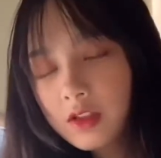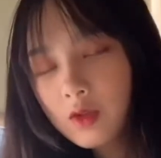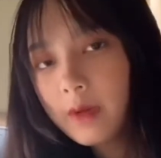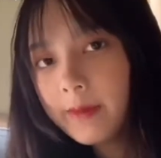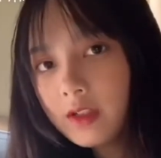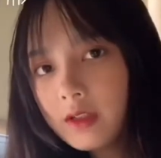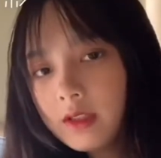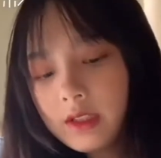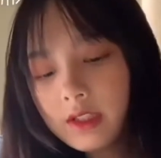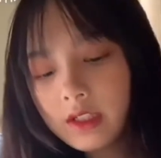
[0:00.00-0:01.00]
完美日记
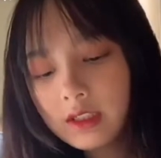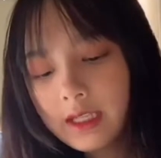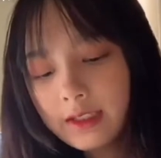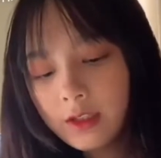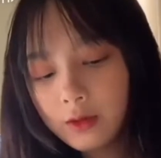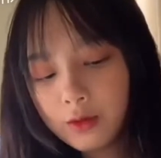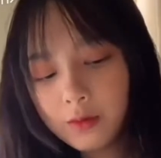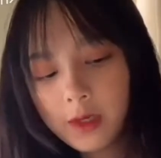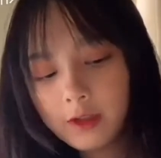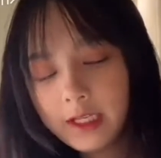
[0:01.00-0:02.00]
这个大小熊
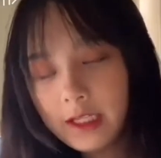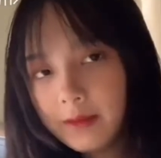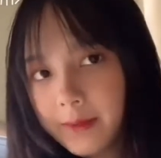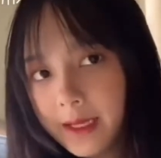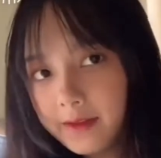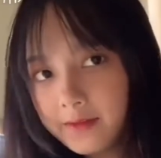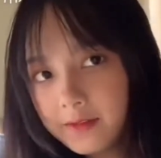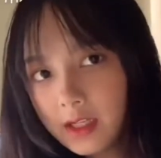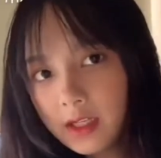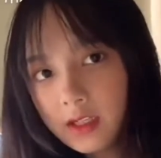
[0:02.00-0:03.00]
猫眼影盘，
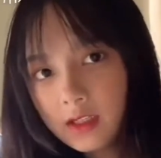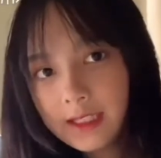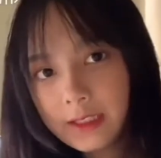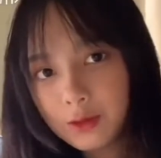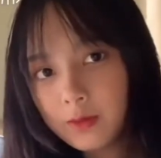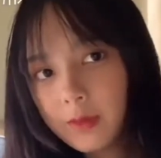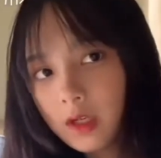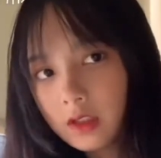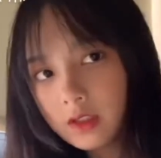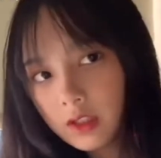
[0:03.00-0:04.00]
大熊猫
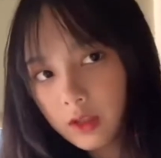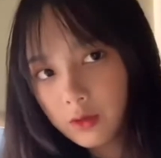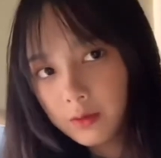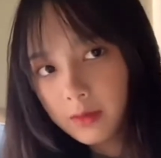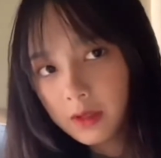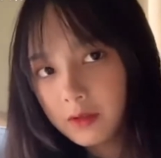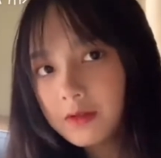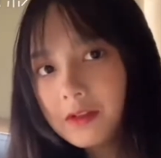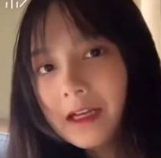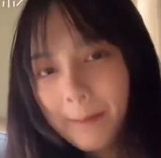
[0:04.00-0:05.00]
和小熊猫，
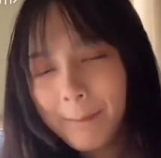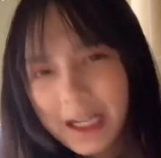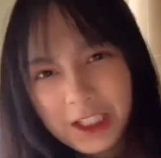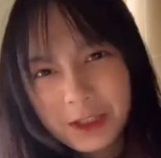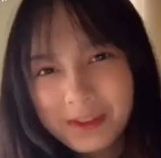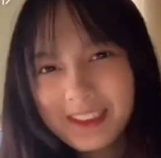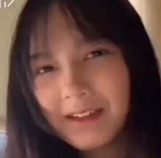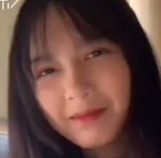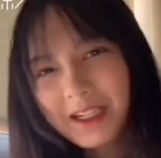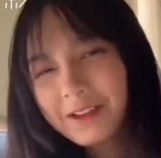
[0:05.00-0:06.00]
没收钱，
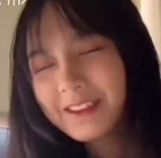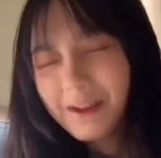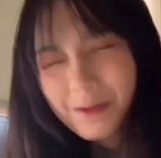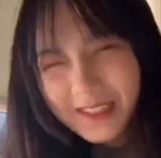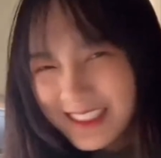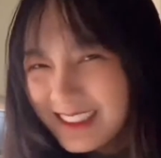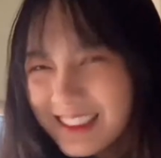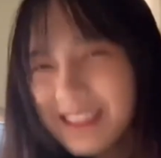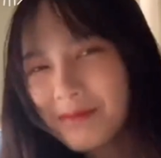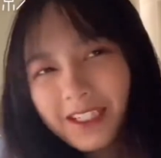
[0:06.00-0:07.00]
没收钱，我真
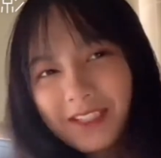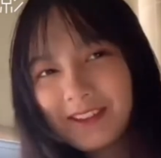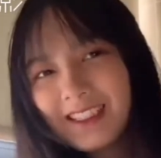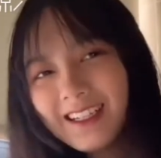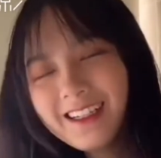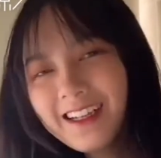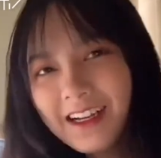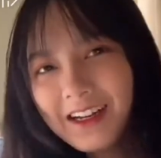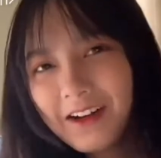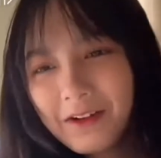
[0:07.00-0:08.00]
的没收钱。
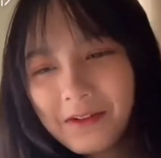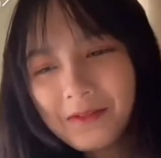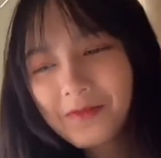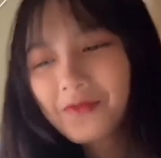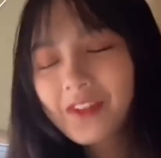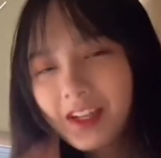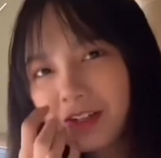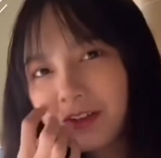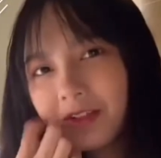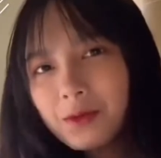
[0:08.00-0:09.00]
然后。然后，
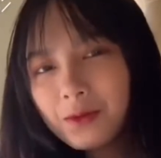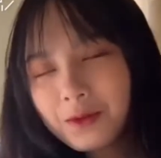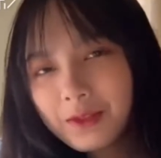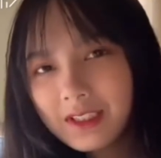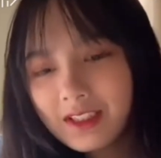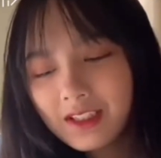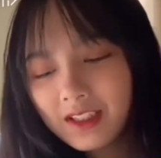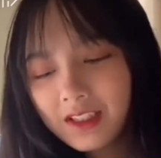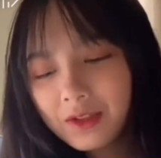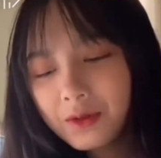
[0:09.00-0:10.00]
因为我最近这一
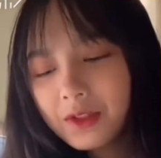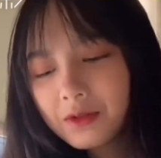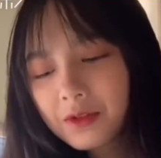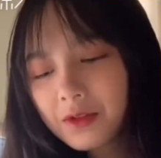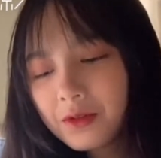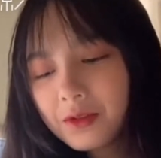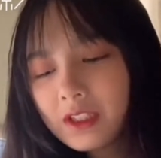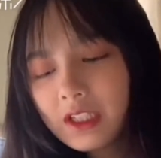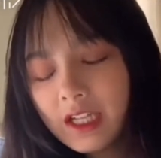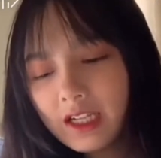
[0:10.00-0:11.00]
个月都是用的
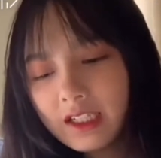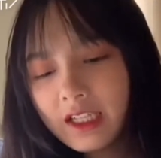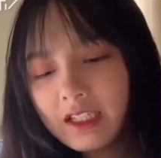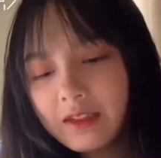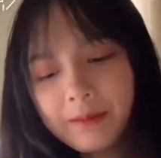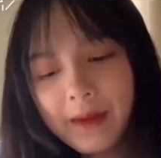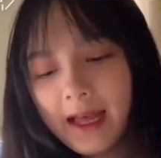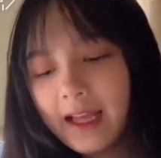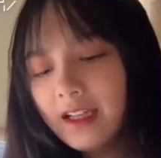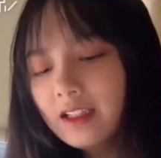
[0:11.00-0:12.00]
这两个眼影
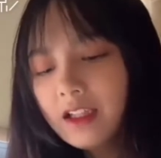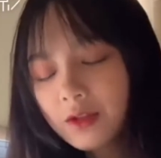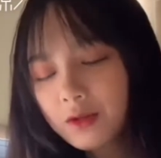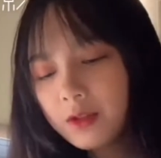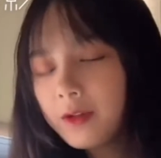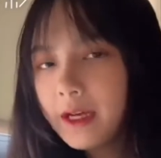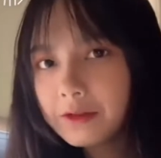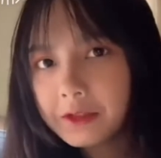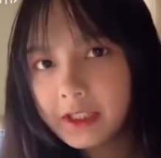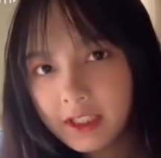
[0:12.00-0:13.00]
盘，所以的话就
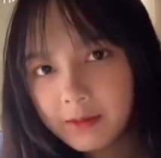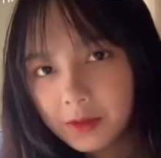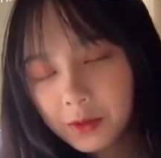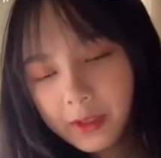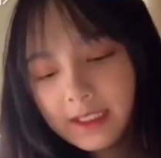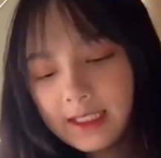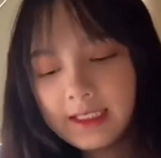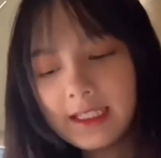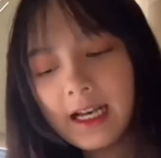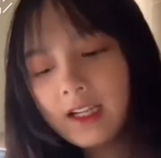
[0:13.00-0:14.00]
想给你们推荐一下，